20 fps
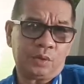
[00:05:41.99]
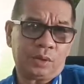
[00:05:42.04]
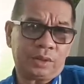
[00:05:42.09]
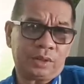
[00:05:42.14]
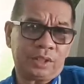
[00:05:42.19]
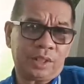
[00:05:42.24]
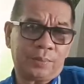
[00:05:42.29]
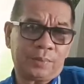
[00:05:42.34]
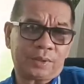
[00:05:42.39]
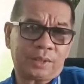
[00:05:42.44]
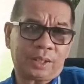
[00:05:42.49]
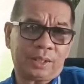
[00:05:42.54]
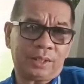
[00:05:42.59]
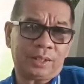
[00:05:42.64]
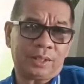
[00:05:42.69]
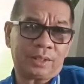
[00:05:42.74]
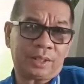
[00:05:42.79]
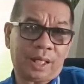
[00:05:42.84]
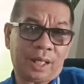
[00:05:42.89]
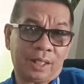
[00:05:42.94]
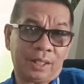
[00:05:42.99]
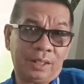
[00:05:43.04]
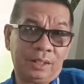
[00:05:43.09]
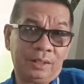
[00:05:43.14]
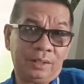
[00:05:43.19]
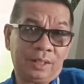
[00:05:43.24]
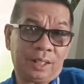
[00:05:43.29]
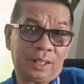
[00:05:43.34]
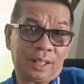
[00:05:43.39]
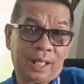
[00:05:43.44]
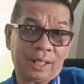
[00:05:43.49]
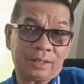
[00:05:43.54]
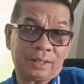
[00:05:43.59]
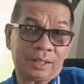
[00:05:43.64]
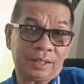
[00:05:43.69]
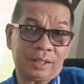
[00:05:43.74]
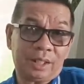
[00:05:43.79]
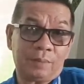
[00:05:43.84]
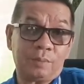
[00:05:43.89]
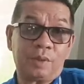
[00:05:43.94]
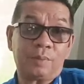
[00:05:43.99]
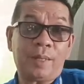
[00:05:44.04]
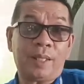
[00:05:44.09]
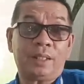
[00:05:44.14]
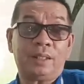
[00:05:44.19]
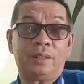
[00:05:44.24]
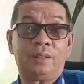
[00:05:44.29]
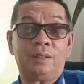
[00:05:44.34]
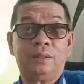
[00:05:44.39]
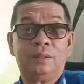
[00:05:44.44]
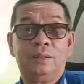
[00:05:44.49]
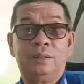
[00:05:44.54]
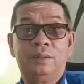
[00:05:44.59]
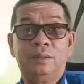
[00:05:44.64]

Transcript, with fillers: sudah tiga pertandingan terakhir dengan Ansan tidak bermain.